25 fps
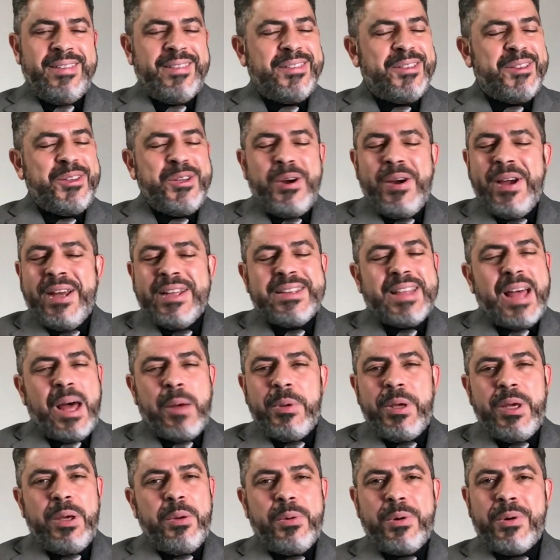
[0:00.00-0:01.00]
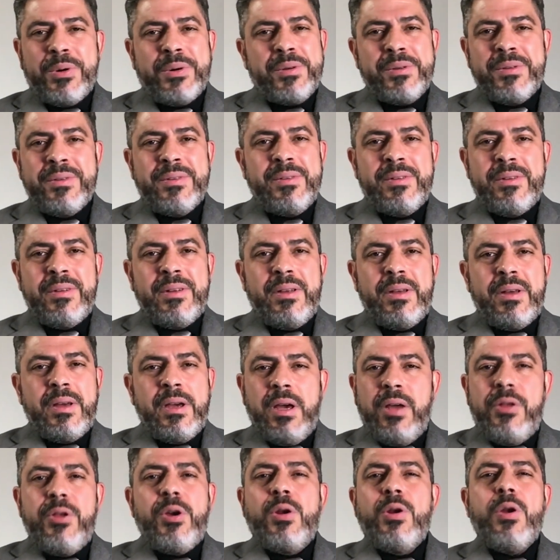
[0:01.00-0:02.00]
Dios está vivo.
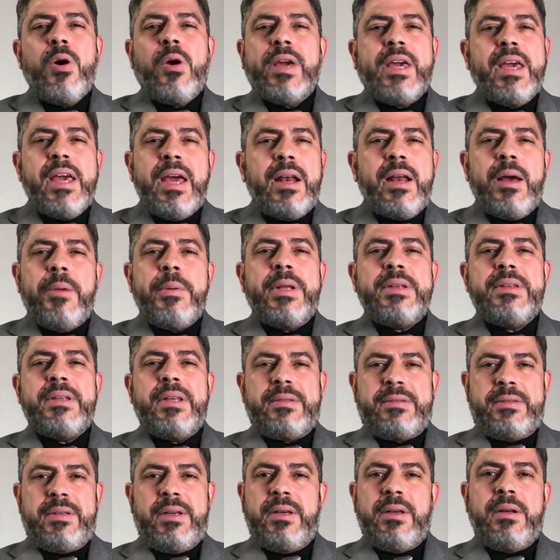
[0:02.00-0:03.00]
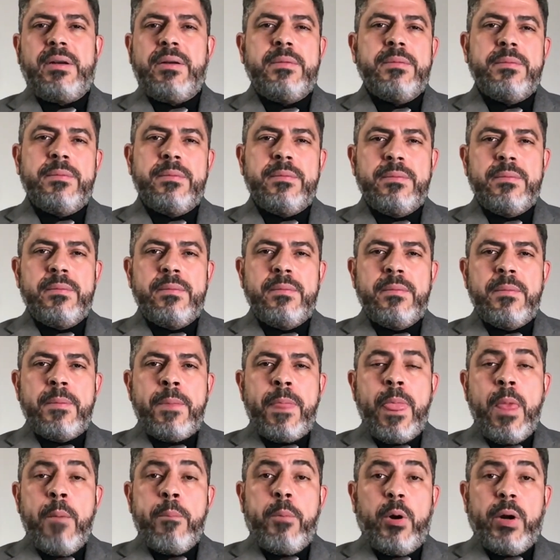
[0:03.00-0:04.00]
Y Dios nos quiere bendecir.
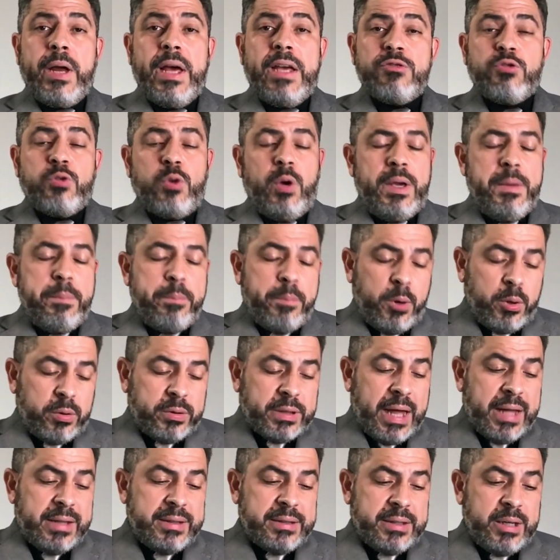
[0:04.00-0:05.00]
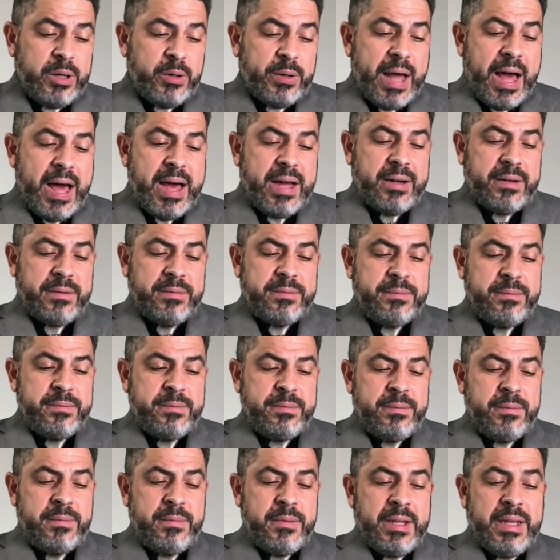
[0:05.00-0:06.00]
Por eso es importante orar.
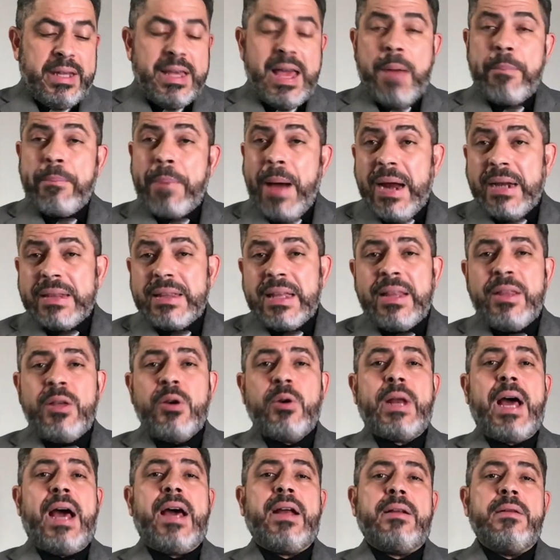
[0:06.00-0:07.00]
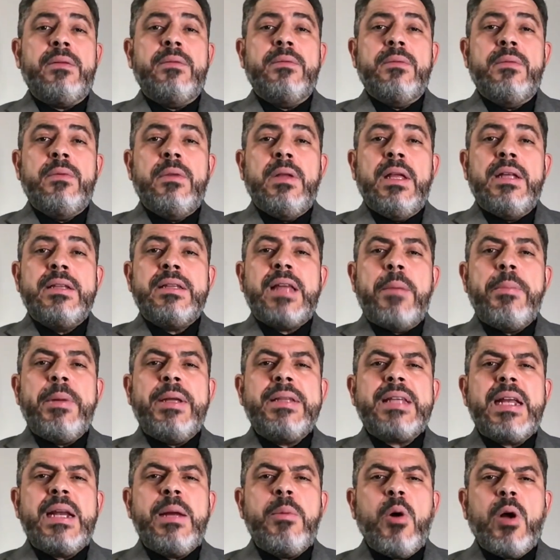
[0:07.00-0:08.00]
Y aparte de orar, también
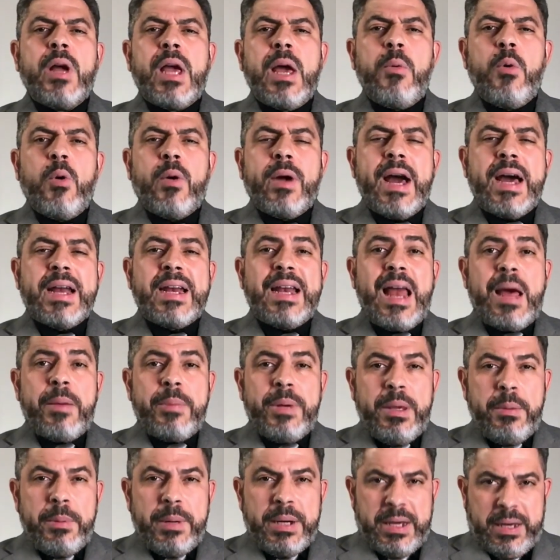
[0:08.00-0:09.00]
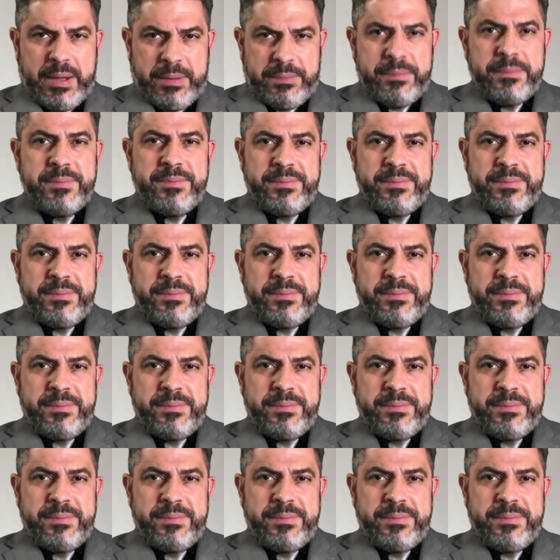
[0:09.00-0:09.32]
tenemos que buscar la Biblia,